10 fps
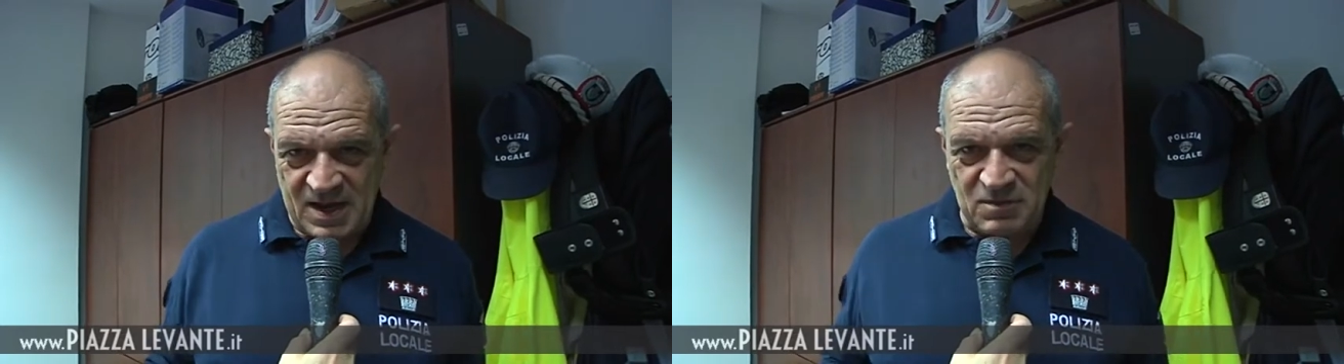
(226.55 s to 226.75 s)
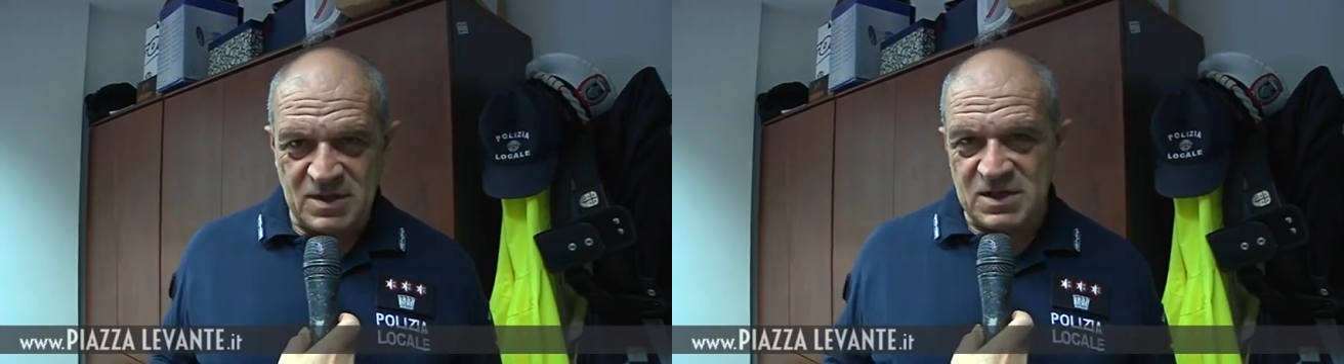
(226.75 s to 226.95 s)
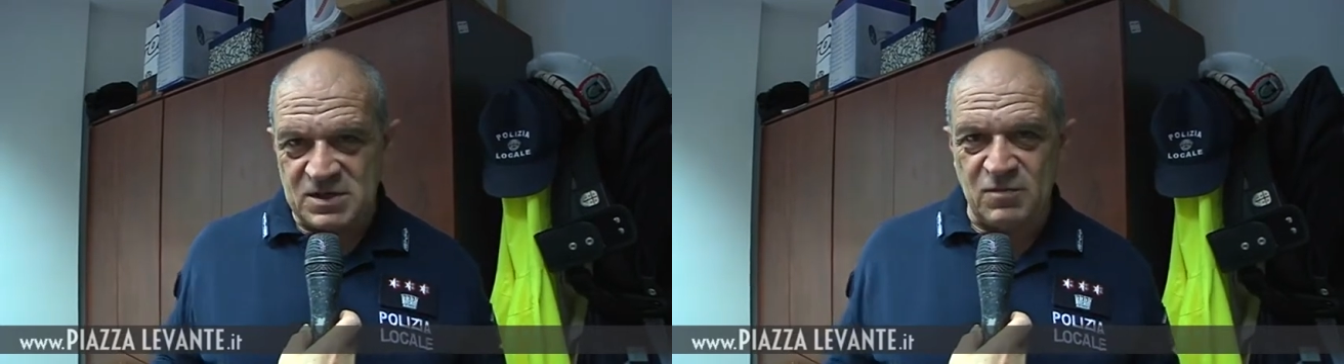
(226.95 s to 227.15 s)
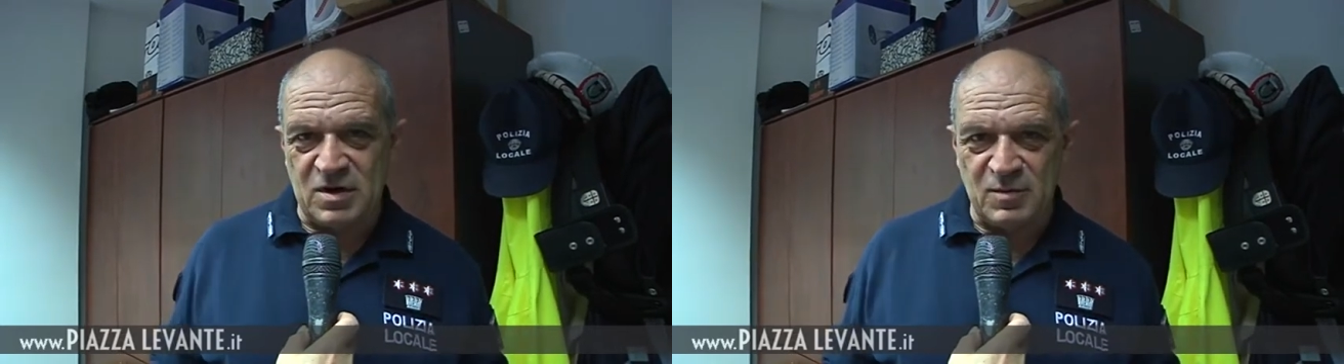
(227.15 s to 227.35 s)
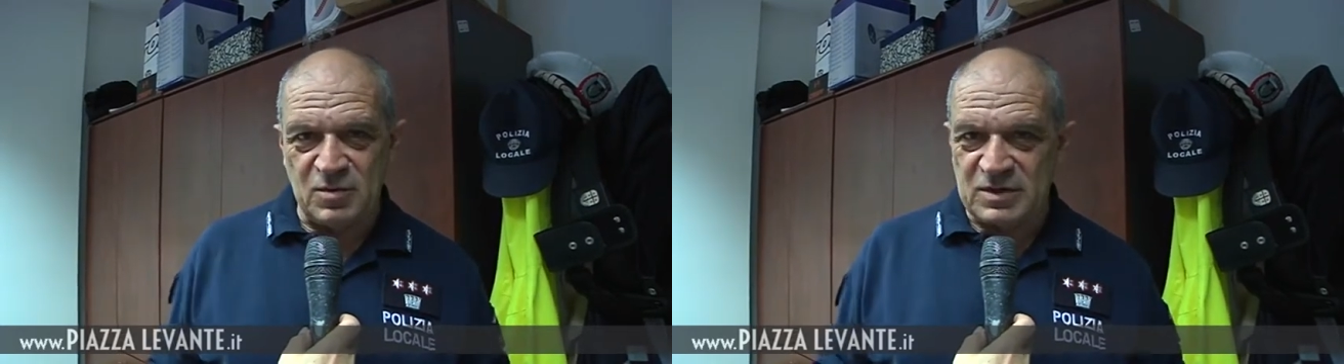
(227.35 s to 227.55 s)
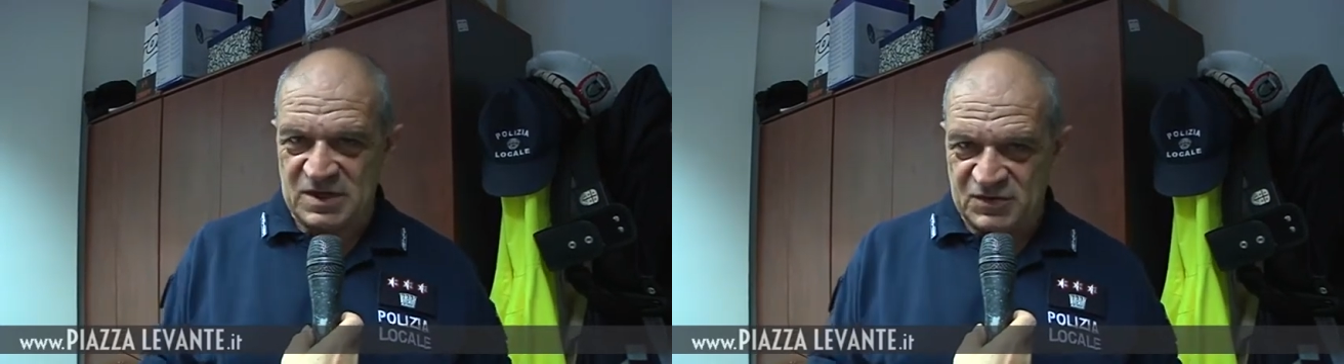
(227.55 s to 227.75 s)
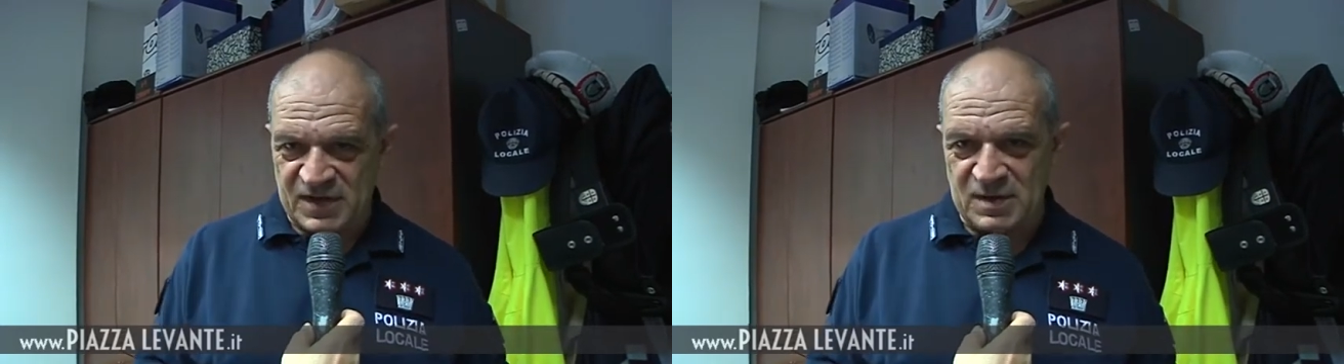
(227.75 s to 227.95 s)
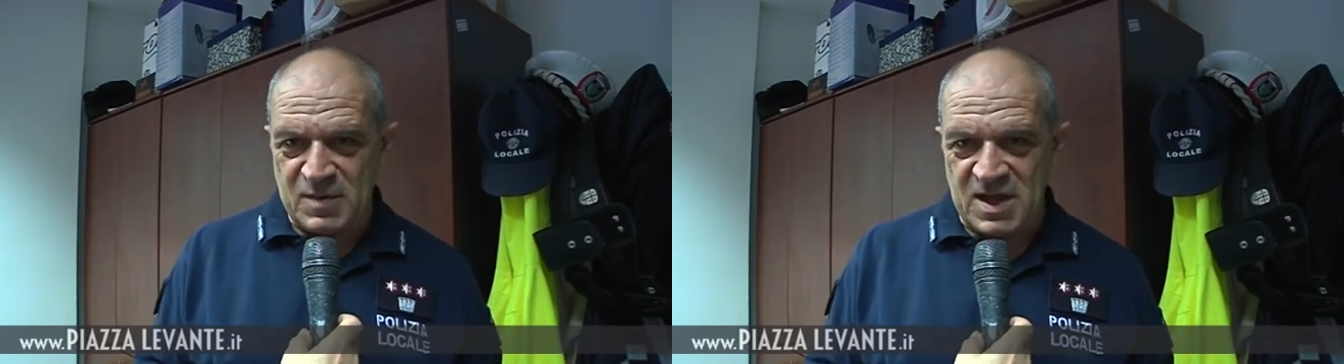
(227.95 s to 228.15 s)
quindi ci vorrebbe un
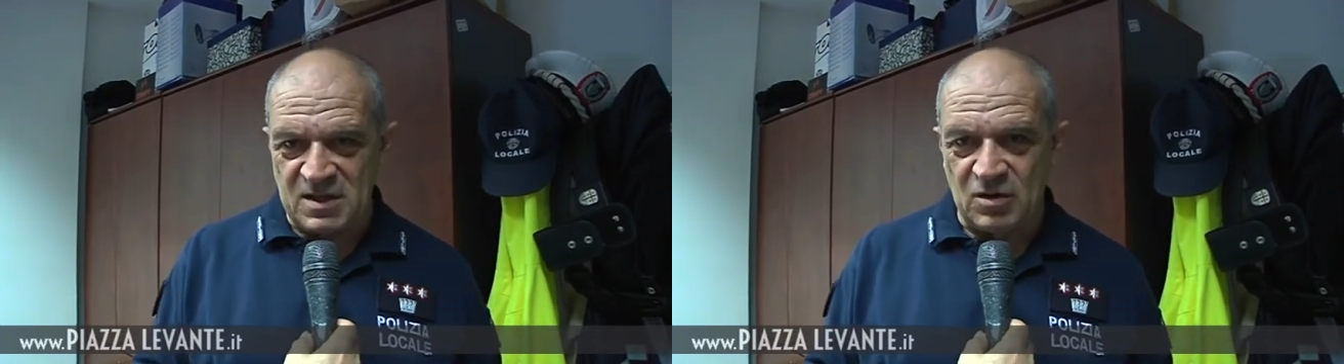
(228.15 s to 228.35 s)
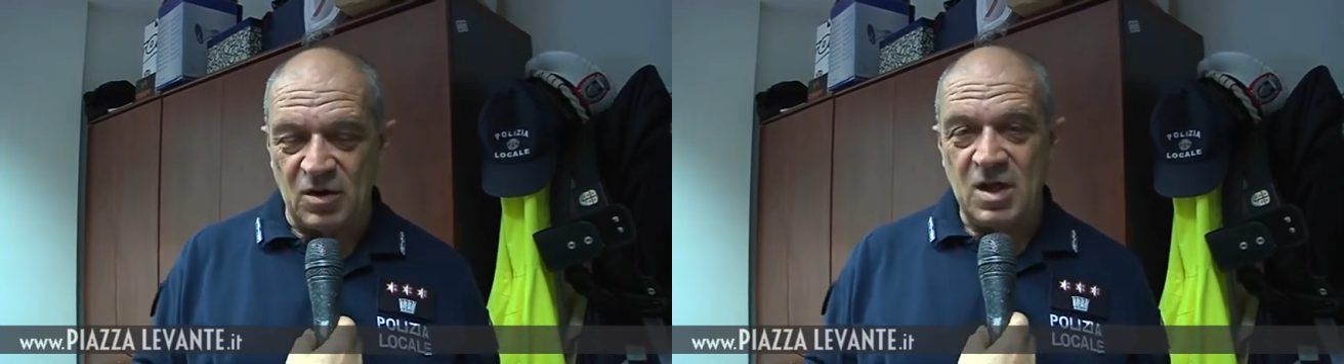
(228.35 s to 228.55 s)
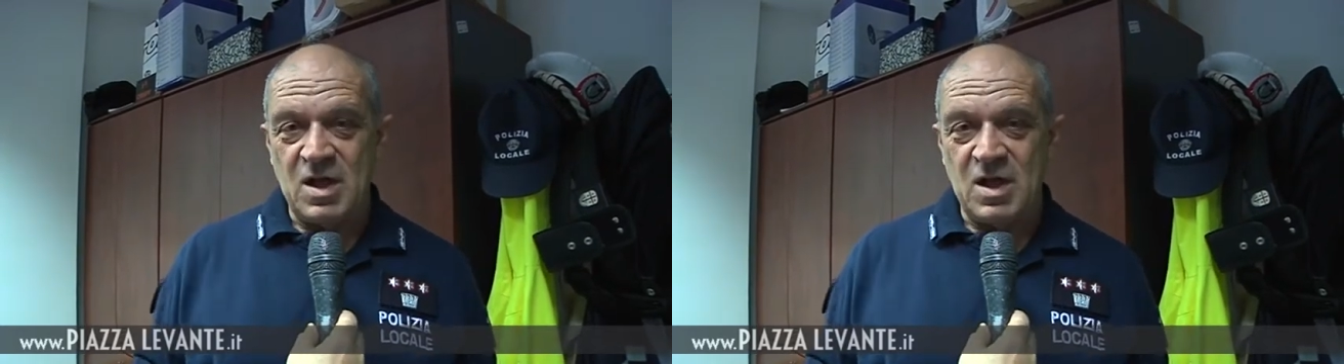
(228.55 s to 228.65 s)
trasferimento,